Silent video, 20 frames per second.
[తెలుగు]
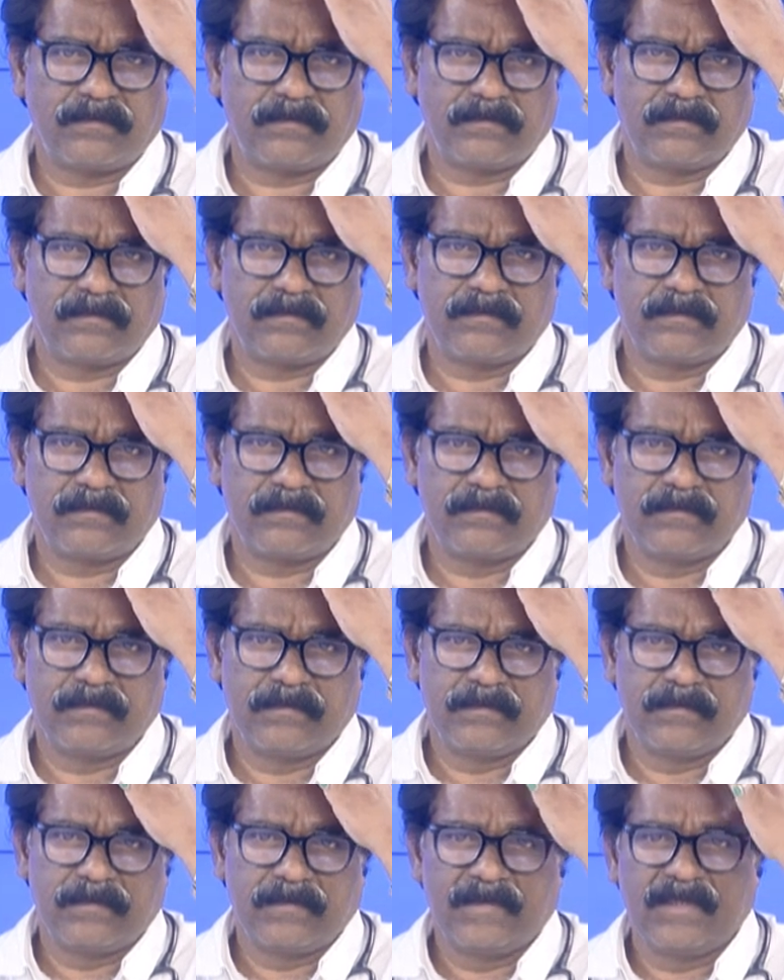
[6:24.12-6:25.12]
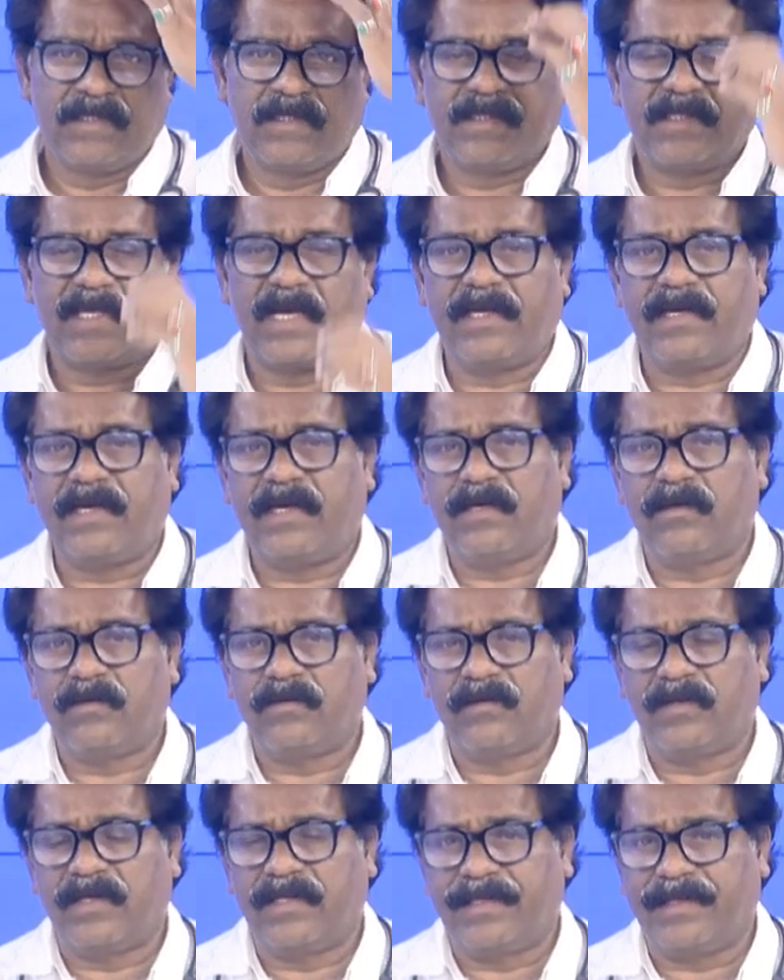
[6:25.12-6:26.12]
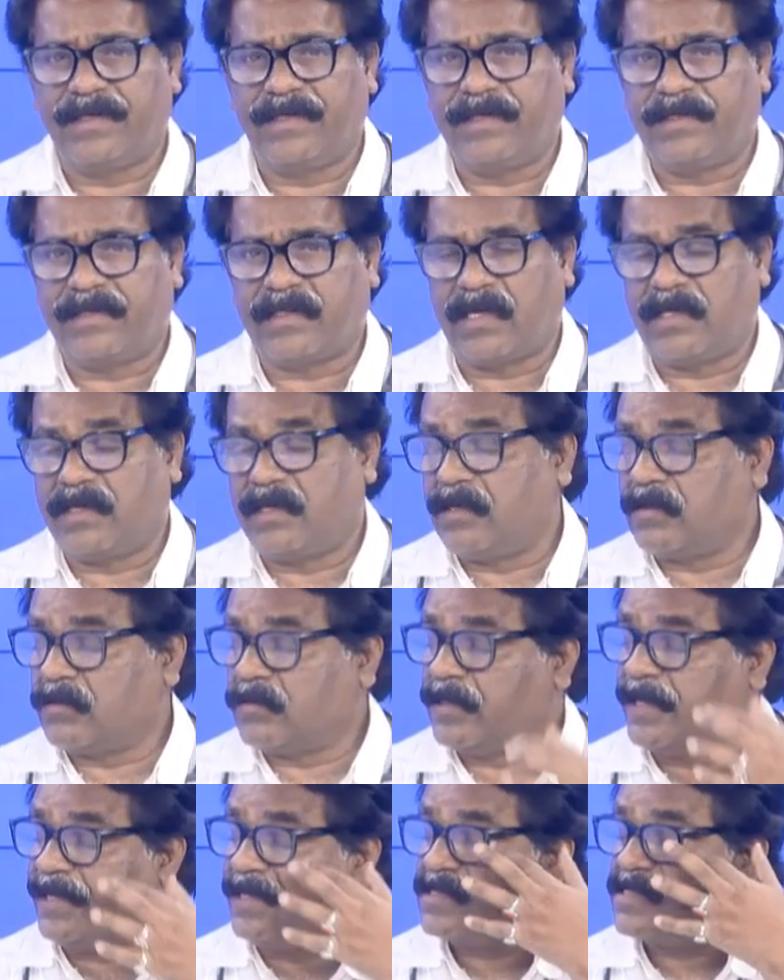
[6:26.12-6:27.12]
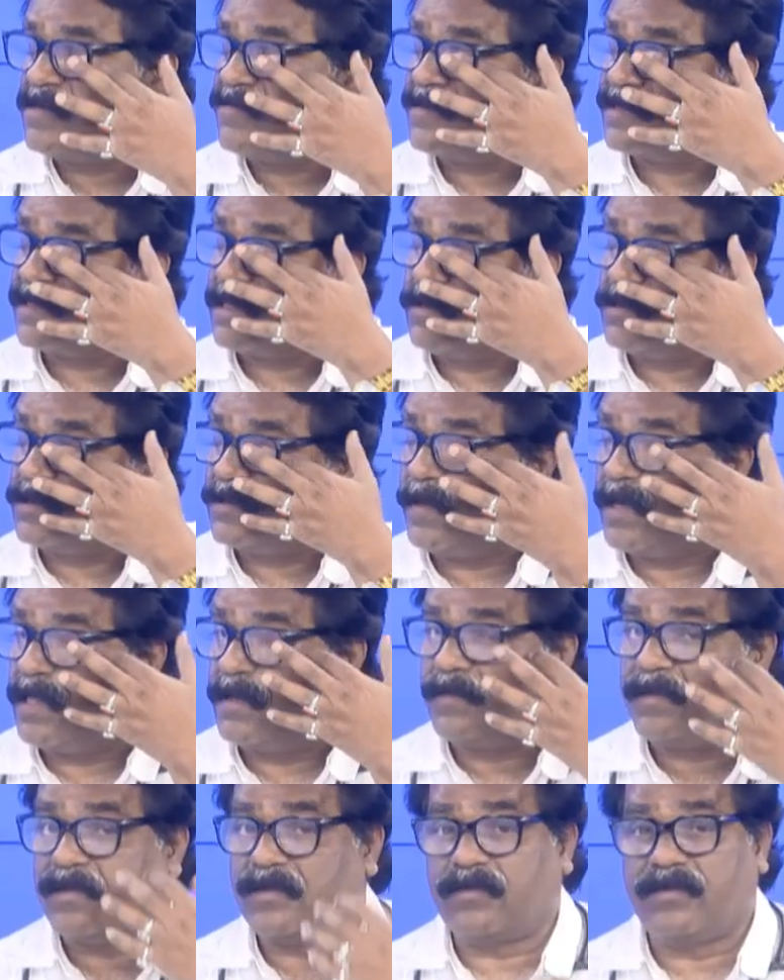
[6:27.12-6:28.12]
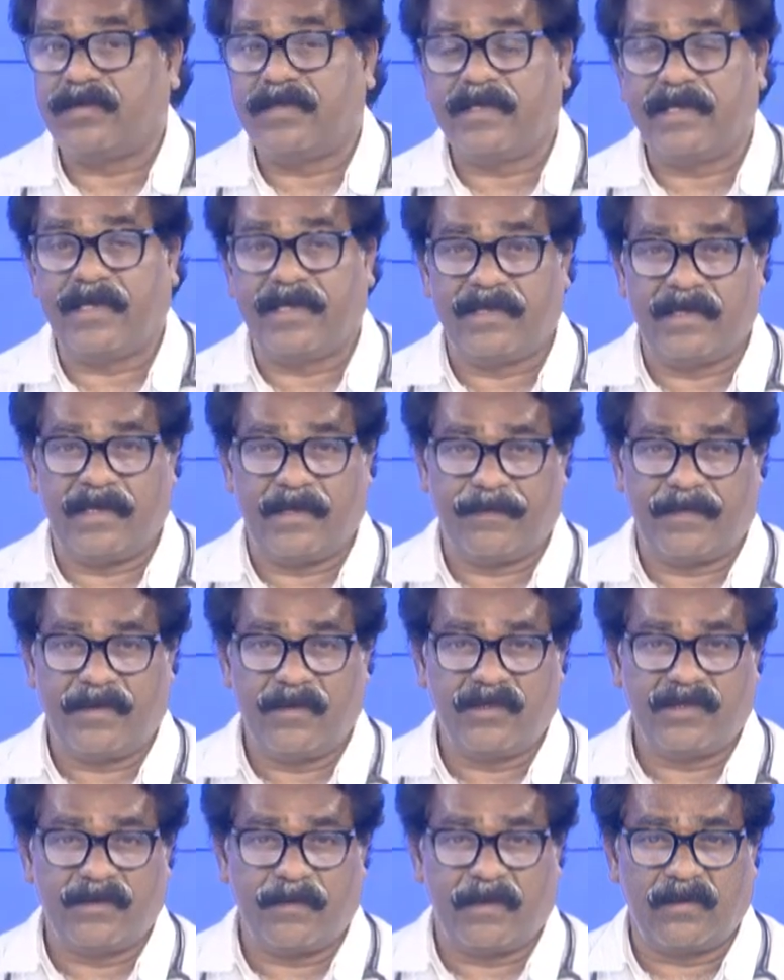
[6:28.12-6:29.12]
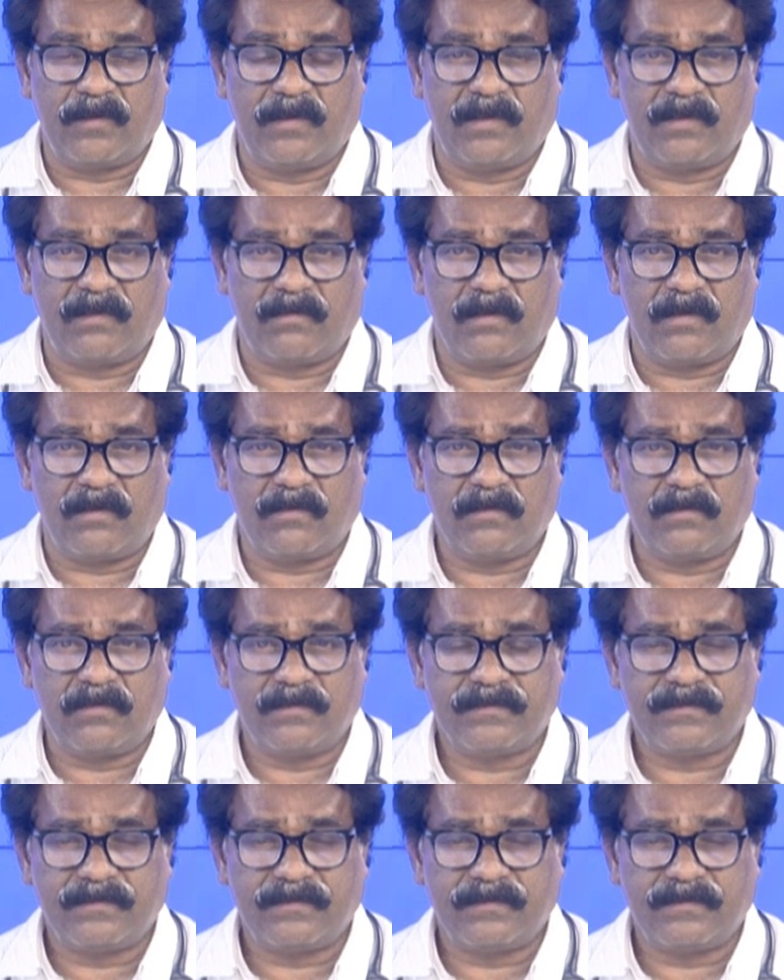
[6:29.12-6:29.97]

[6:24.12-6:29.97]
పడుతుంది సార్ థైరాయిడ్ ఉన్నది థైరాయిడ్కు ఎన్ని సంవత్సరాల నుంచి బాధపడుతుంది ఎప్పటి నుంచి మందులు తింటున్నారు